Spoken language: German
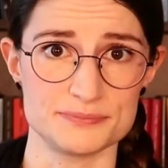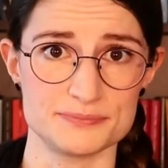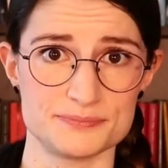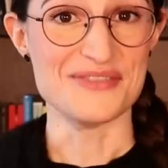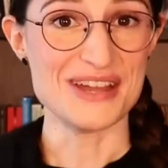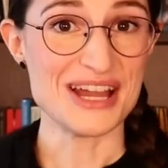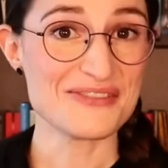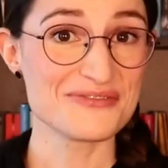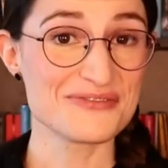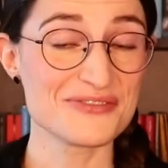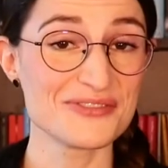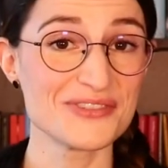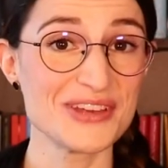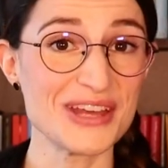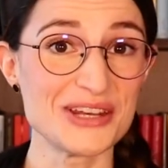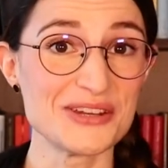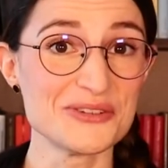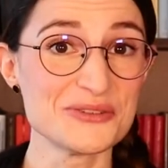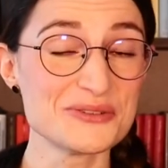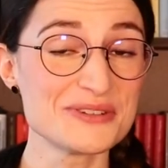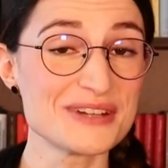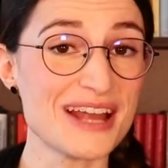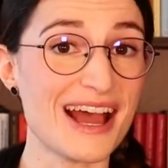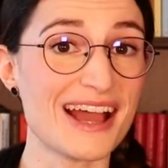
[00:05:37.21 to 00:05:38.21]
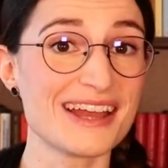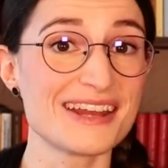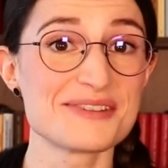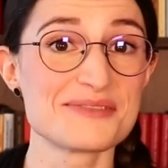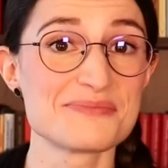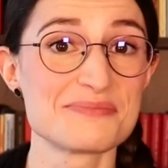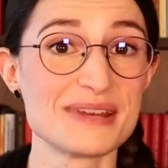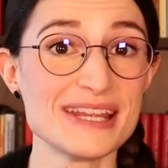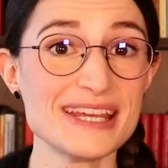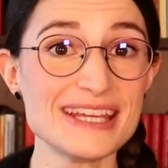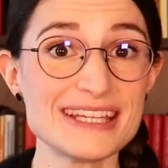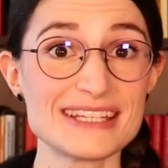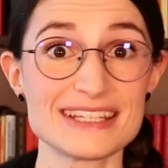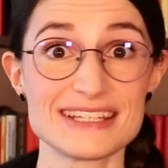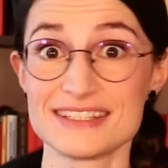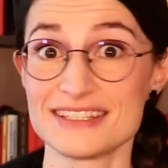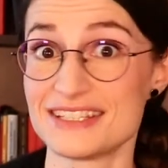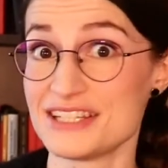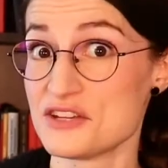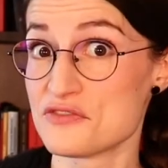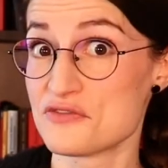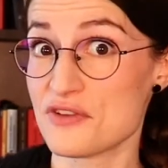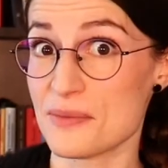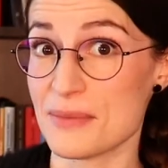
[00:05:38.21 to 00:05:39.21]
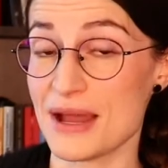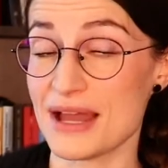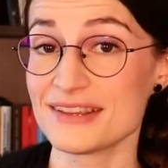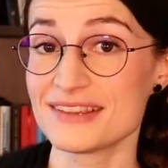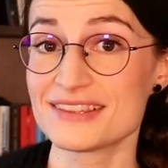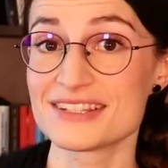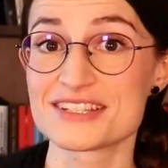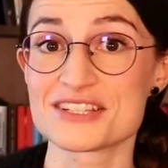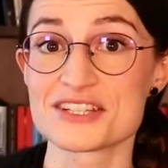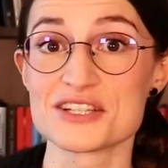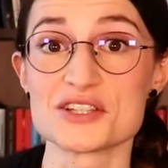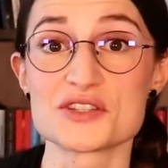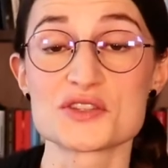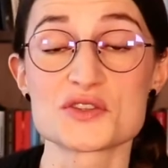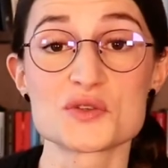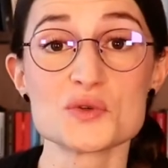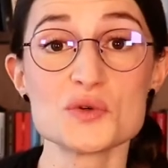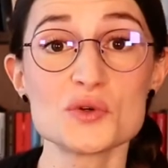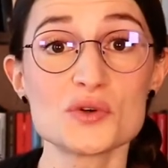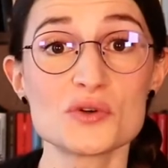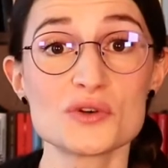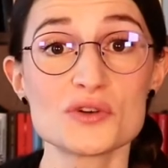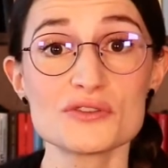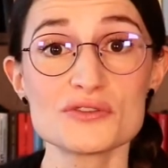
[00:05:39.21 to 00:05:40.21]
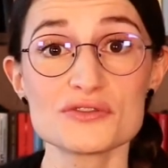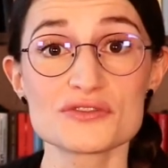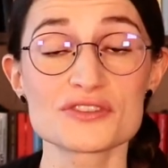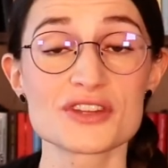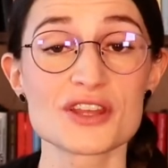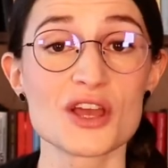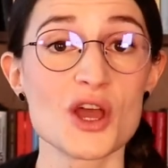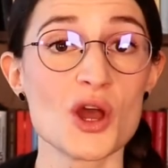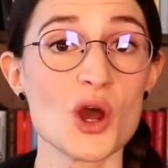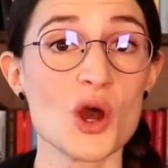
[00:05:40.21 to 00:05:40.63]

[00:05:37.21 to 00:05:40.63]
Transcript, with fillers: Werfen wir nun einen Blick in die vermeintliche Zukunft